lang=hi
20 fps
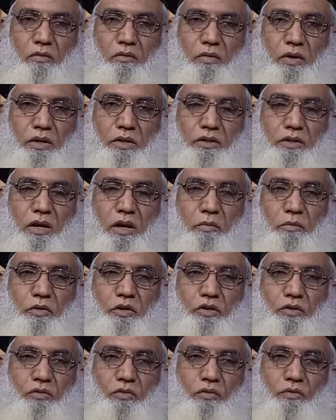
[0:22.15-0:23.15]
व इज़ा
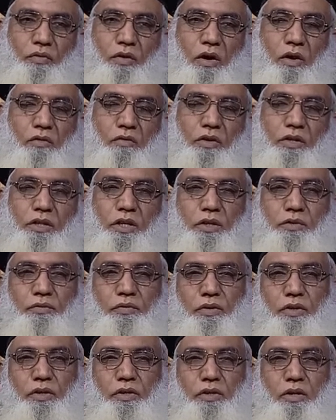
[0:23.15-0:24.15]
मृत तो फाहवा
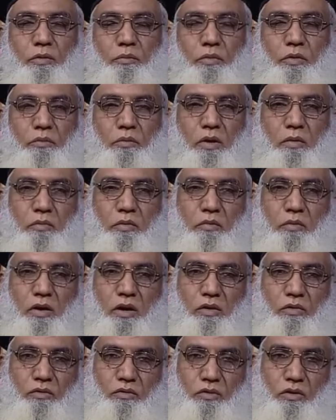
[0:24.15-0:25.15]
यशफ़ीन जब भी मैं
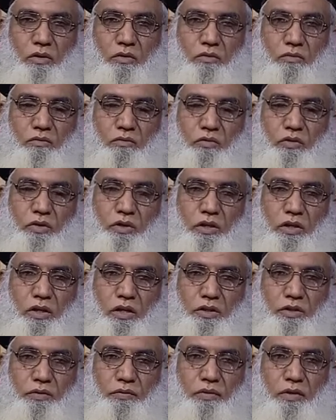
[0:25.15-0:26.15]
बीमार होता हूँ वही
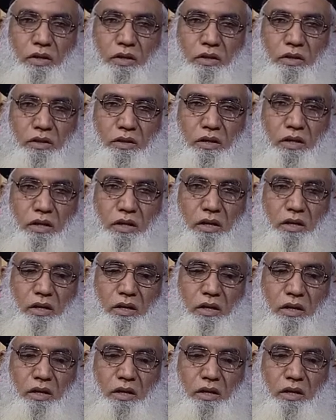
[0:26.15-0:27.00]
अल्लाह शिफा देता है